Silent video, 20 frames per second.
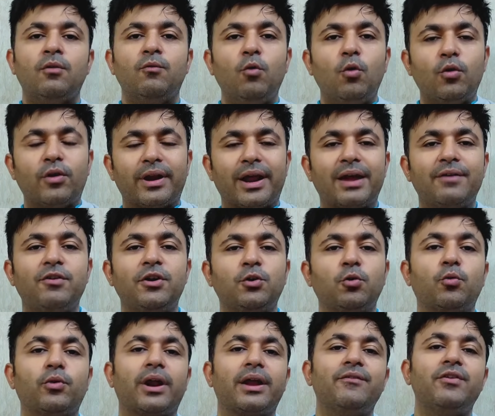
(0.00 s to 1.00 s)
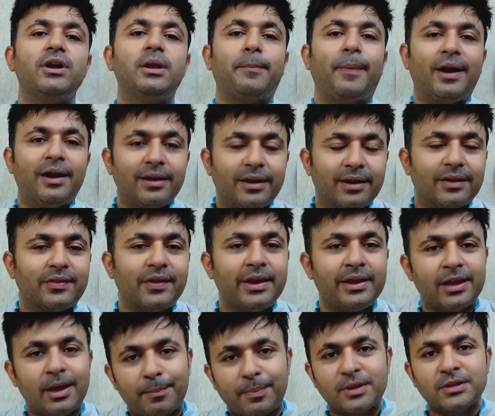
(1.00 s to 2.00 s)
वो ड्राइवर टू ड्राइवर डिपेंड करता है
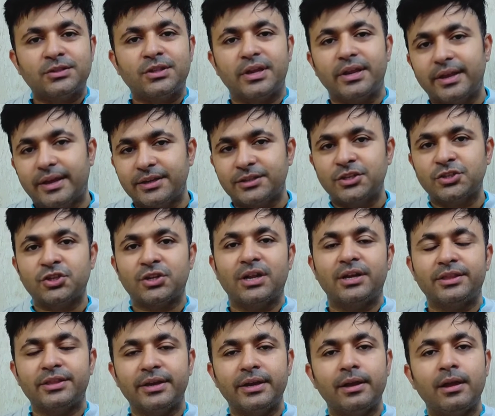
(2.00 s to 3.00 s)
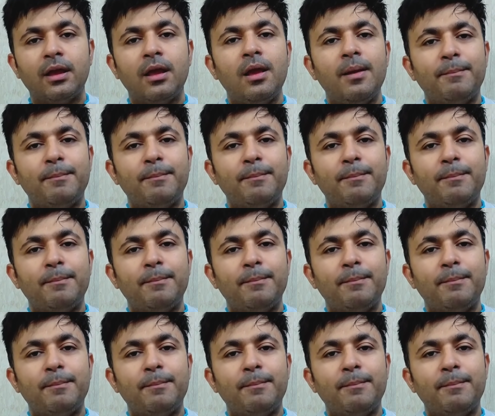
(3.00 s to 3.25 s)
कि आप किस तरीके से चलाते हैं